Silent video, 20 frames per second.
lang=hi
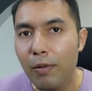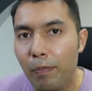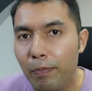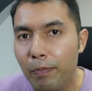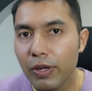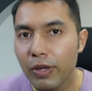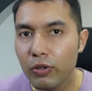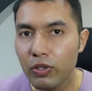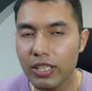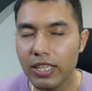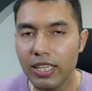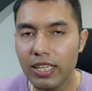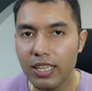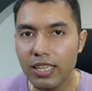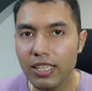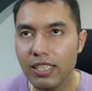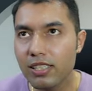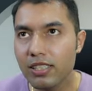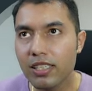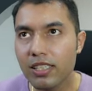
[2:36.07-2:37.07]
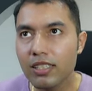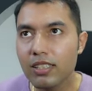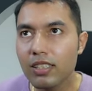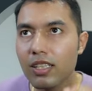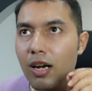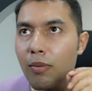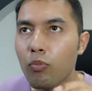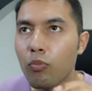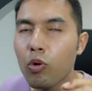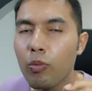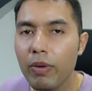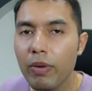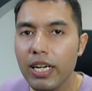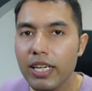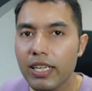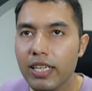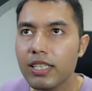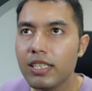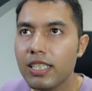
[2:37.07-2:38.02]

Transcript: ब्यूटी इज कि द मोमेंट ये